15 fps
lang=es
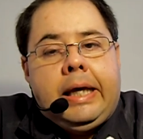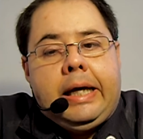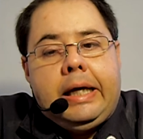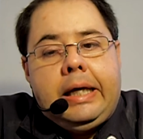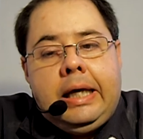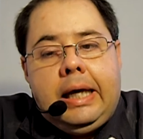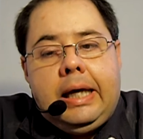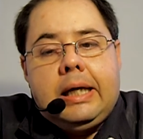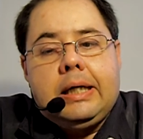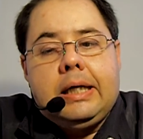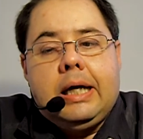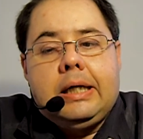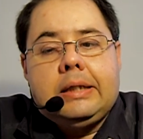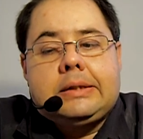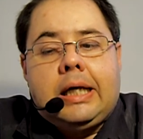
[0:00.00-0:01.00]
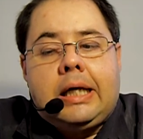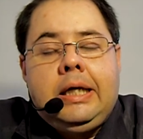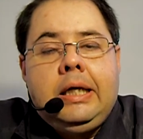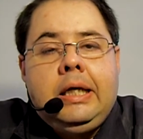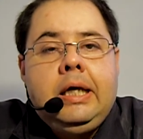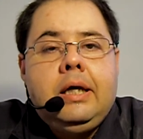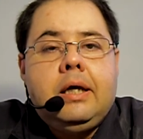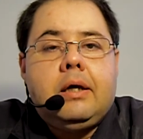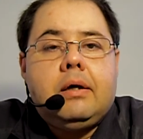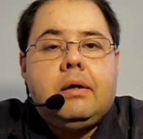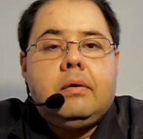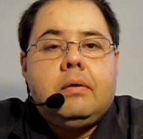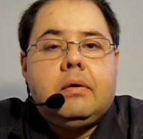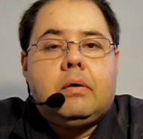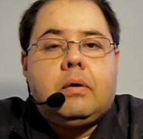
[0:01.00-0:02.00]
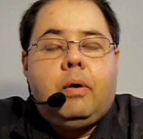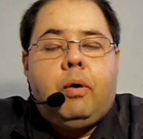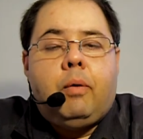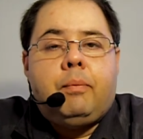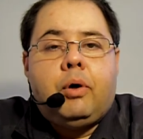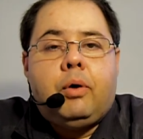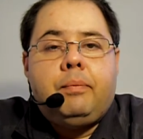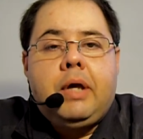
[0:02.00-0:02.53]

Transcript: Y Salini, como